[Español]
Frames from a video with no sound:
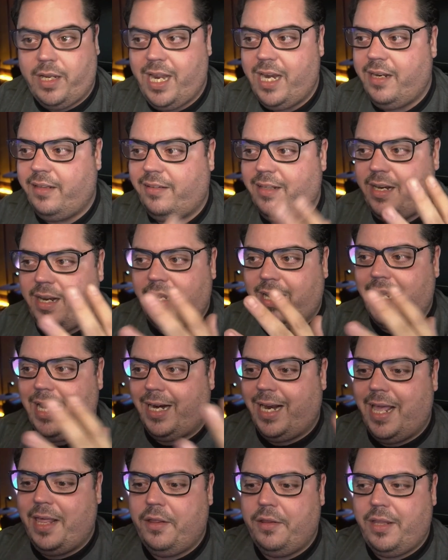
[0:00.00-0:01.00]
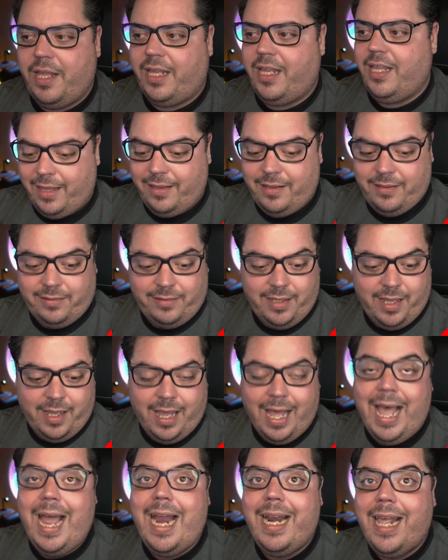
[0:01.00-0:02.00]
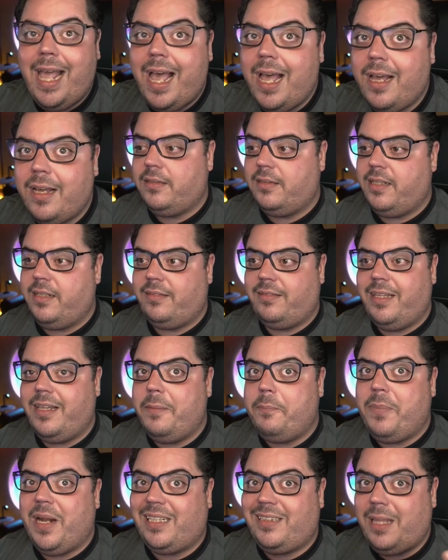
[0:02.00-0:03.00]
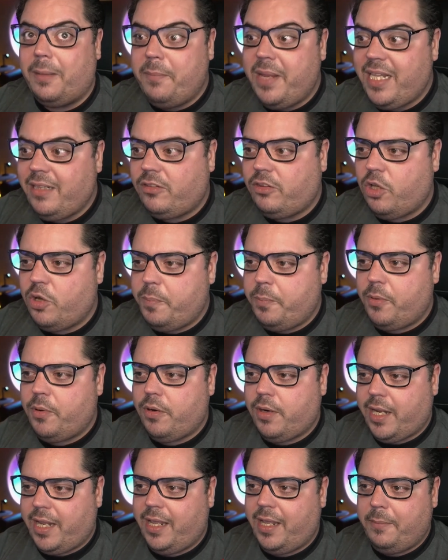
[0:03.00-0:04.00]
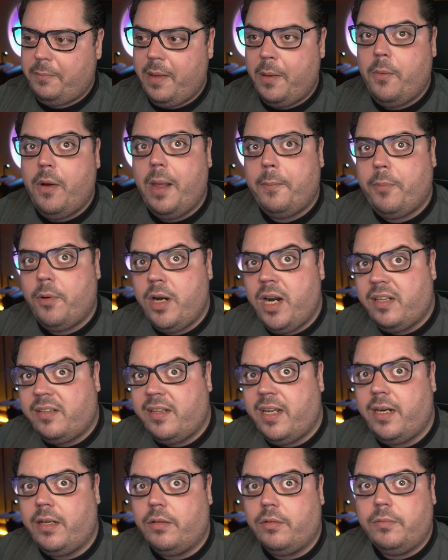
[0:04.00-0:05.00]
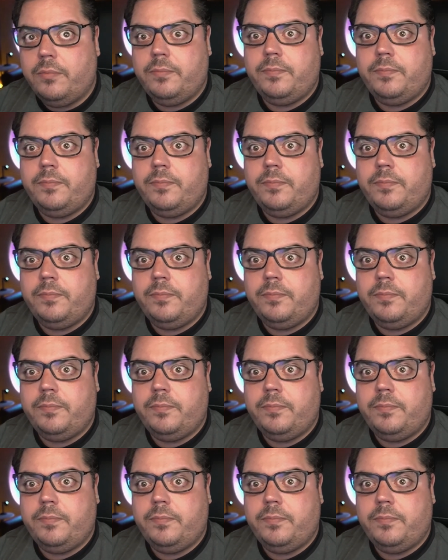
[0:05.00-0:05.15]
¿Quién es el encargado de aquí, de esta área, de este departamento? Porque me voy a poner serio.